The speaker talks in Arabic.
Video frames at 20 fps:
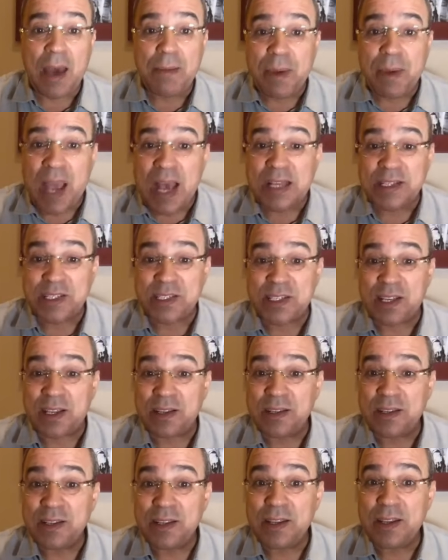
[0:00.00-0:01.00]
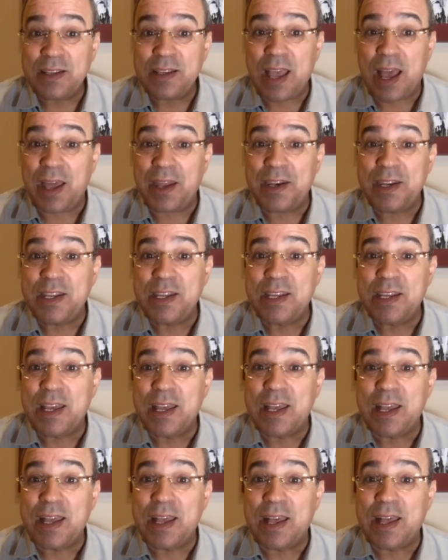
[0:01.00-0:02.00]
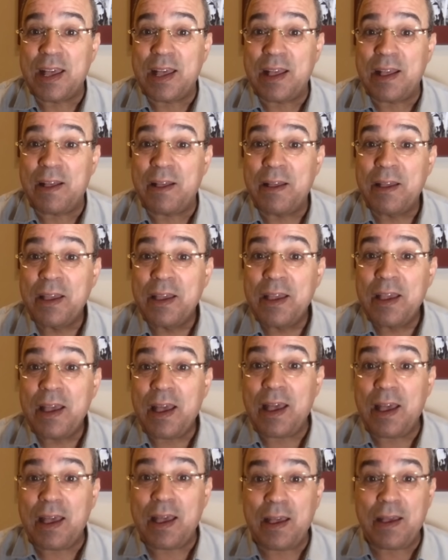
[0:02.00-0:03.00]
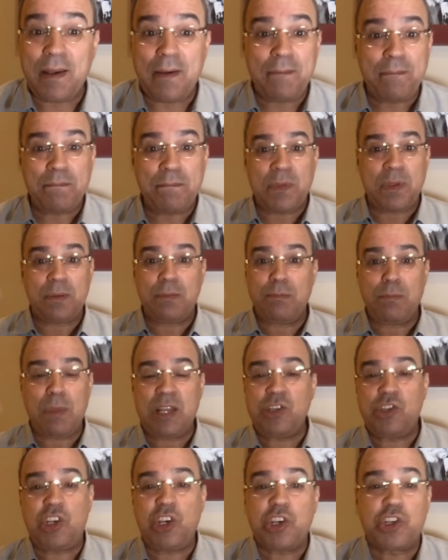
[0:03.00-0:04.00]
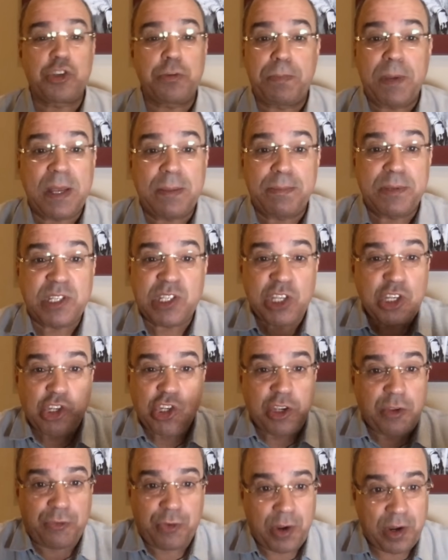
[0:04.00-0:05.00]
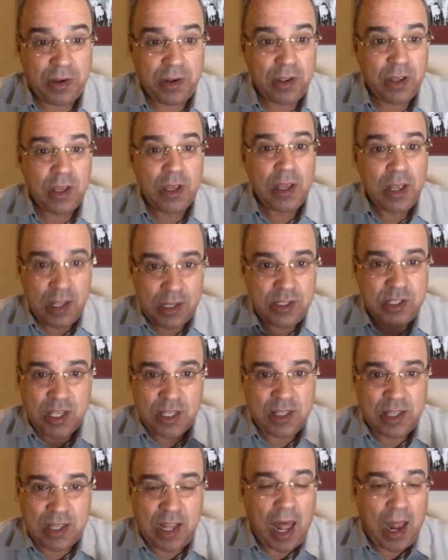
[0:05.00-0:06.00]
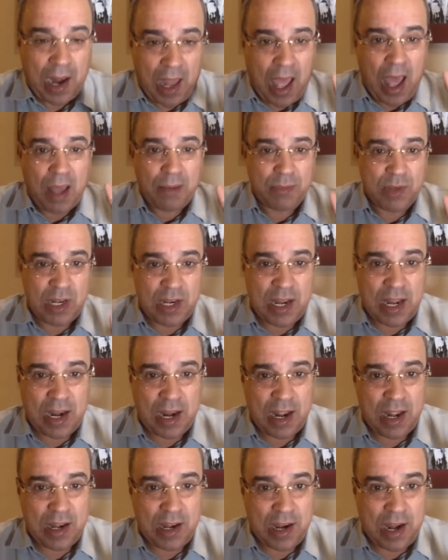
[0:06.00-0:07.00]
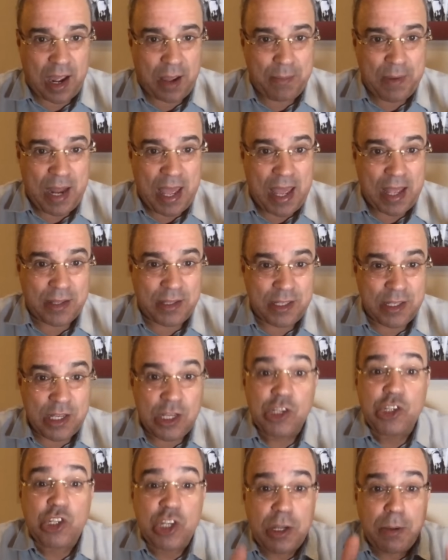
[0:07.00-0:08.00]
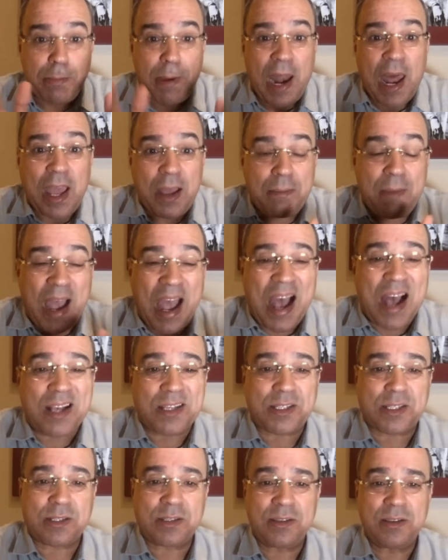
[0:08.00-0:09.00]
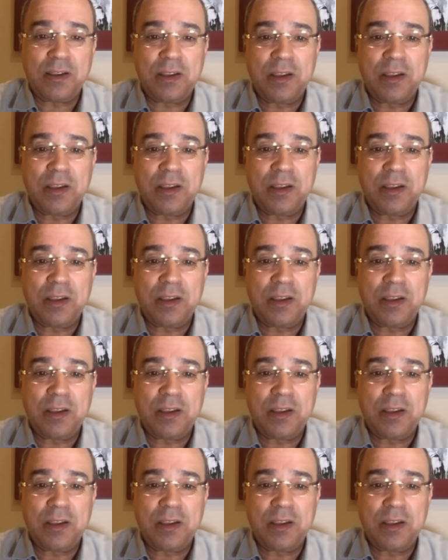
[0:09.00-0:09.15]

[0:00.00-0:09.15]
خاصه يعني آه، آه، ما يجيش بالسي شيفر ست ارقام الرقم العادي يجيب رقم خاص